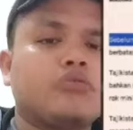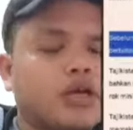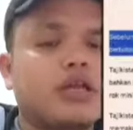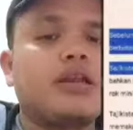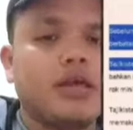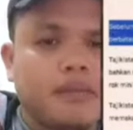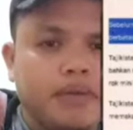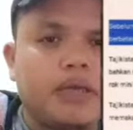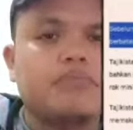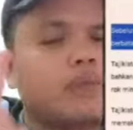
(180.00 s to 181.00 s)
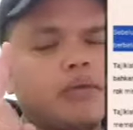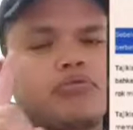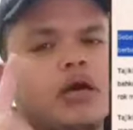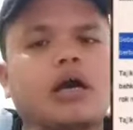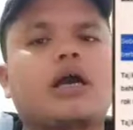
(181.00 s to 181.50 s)
oleh negara yang berbatasan
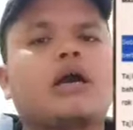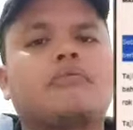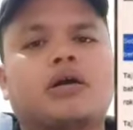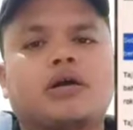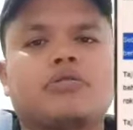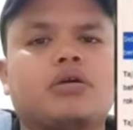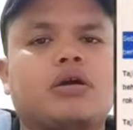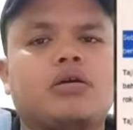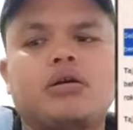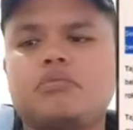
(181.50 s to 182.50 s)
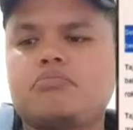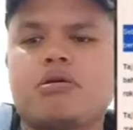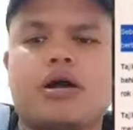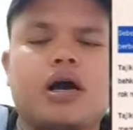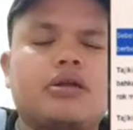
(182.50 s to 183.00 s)
dengan Afghanistan tersebut,
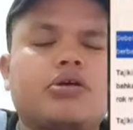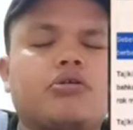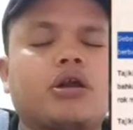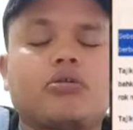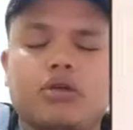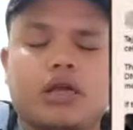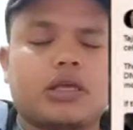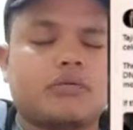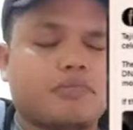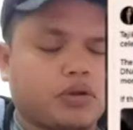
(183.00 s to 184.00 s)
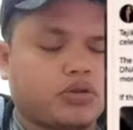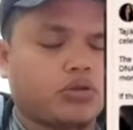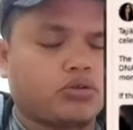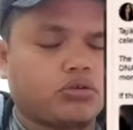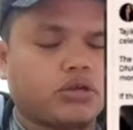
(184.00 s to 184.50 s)
namun secara tidak
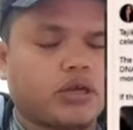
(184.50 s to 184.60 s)
resmi.